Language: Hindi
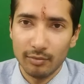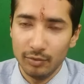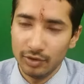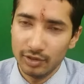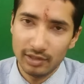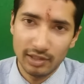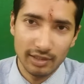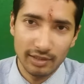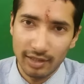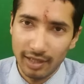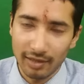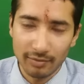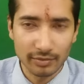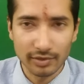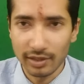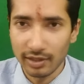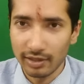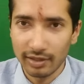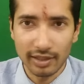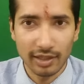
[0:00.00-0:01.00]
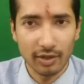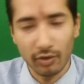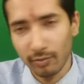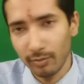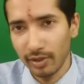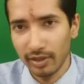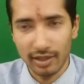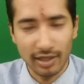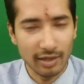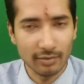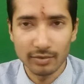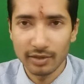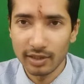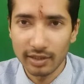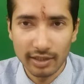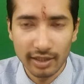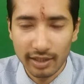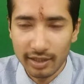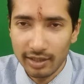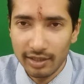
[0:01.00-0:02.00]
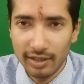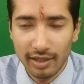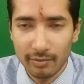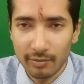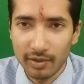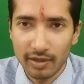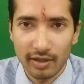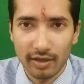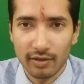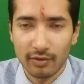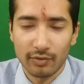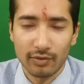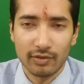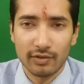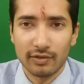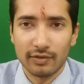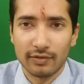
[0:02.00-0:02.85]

मुझे सर काम सीखना है और मैं काम सीखने के लिए यहाँ पर आ रहा हूँ